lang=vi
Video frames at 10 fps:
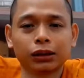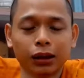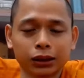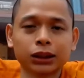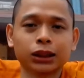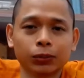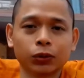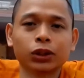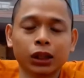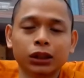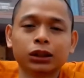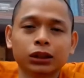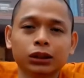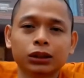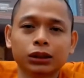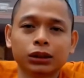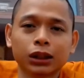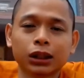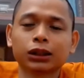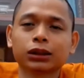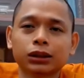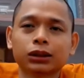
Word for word: tức là trách nhiệm của định ha